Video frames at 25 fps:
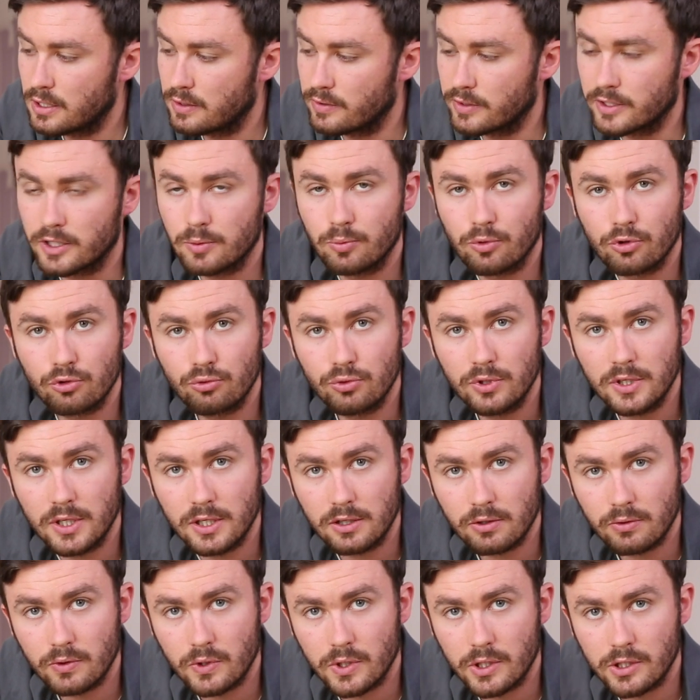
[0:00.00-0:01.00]
avec des produits de
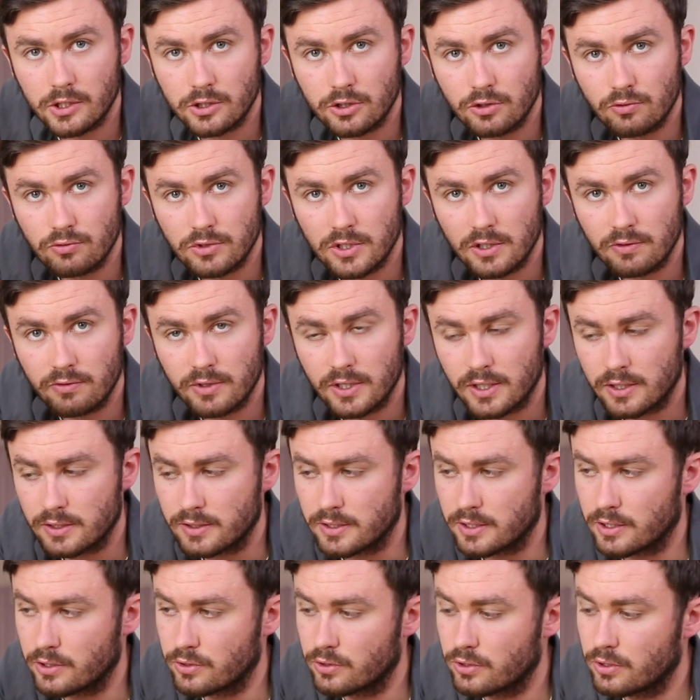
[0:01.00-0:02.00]
nettoyage que vous avez à
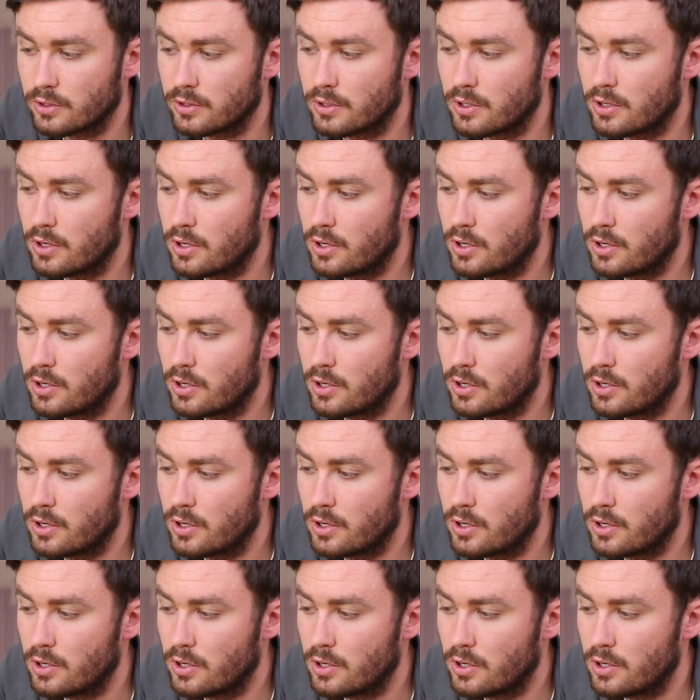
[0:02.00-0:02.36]
l'intérieur.